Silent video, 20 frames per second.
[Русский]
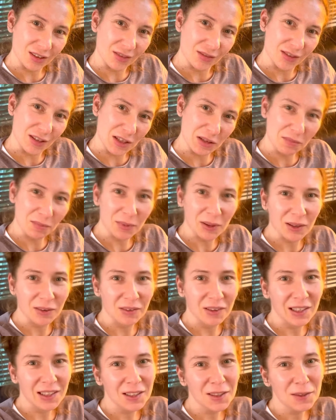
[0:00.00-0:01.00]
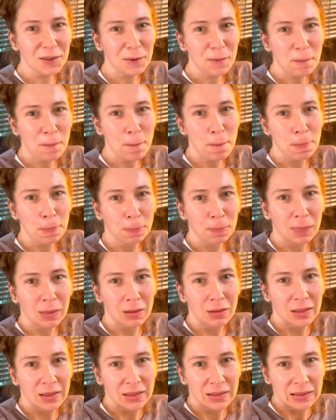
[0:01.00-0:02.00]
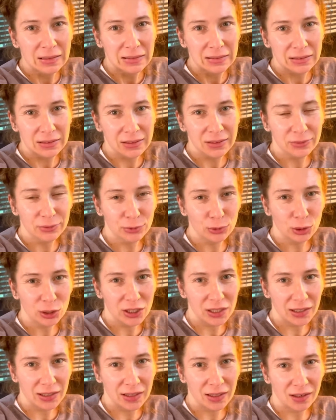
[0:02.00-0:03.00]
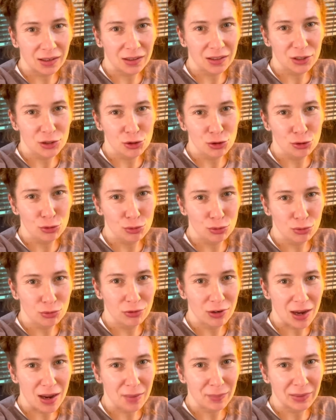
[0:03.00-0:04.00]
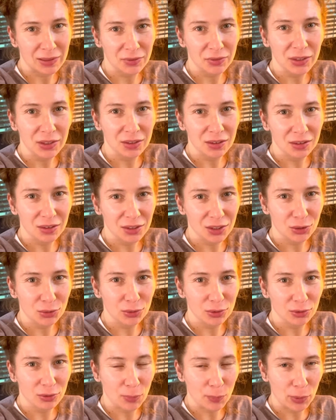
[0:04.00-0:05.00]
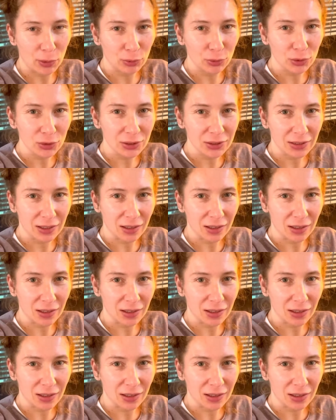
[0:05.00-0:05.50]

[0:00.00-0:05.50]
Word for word: Всем привет! Сегодня я хочу вам ответить на такой вопрос,